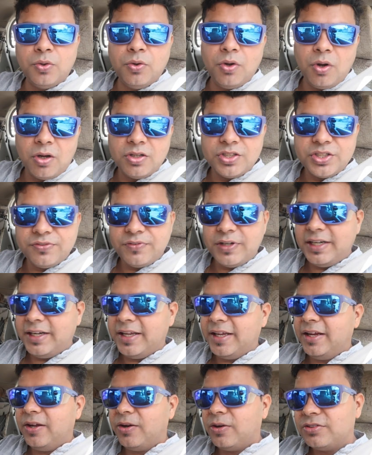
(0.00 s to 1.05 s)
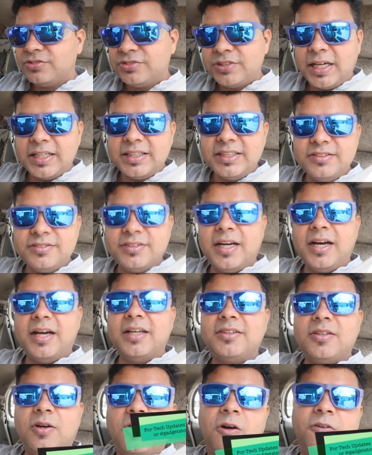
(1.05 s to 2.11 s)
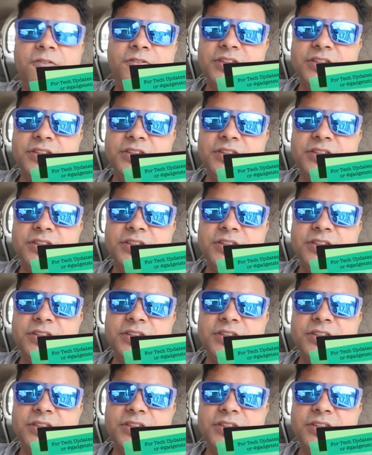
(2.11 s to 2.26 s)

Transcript: दो लॉन्च इवेंट हैं और साथ ही साथ